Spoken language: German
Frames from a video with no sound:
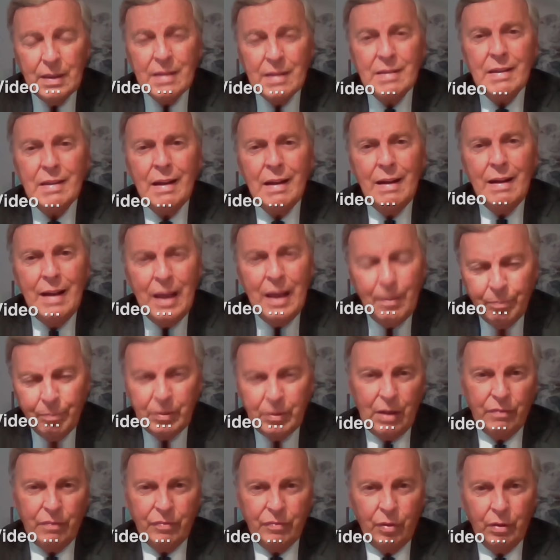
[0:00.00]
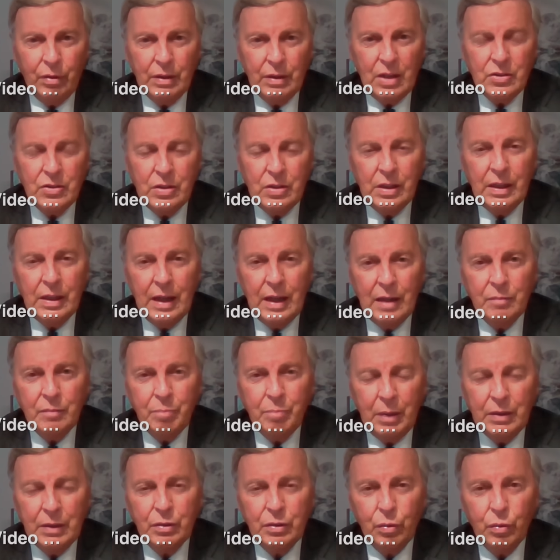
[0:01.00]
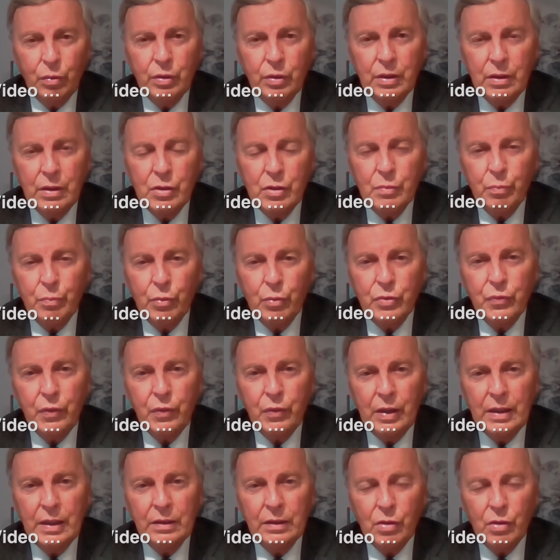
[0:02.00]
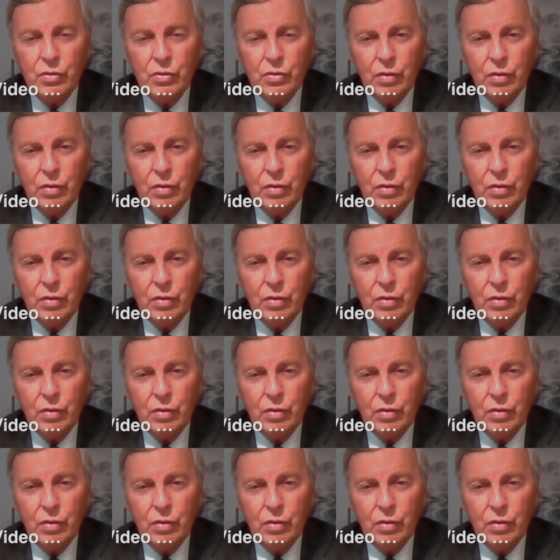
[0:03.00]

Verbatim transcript: Sie lebt davon, dass sie keinen Patriotismus pflegt,